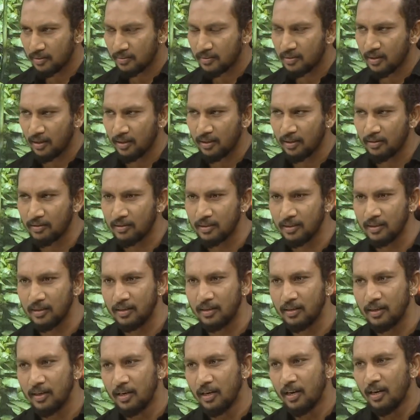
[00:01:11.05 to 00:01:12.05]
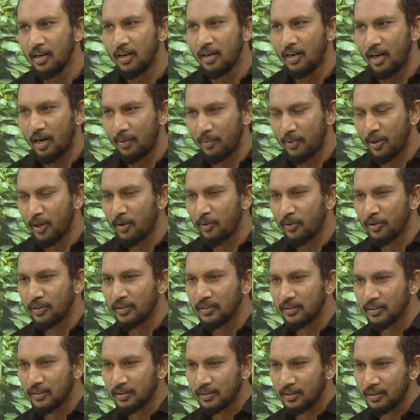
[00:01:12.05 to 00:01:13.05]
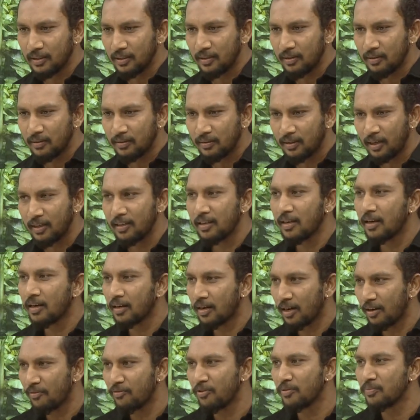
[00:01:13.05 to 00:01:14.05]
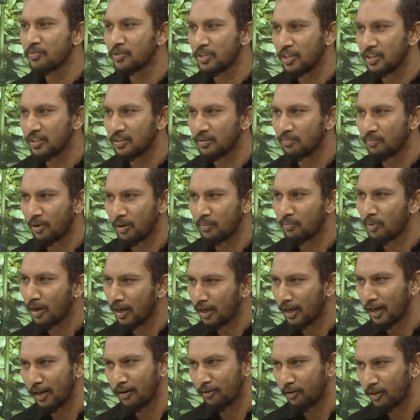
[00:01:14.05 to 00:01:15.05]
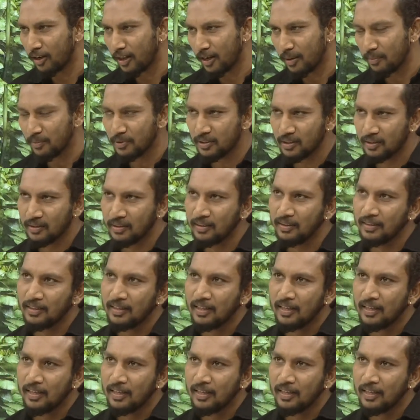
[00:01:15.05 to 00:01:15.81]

ஸோ அதாவது அப்போ தான் வந்து தனியார் எஃப்எம் ஸ்டேஷன் பண்பலைகள் வர ஆரம்பிச்சது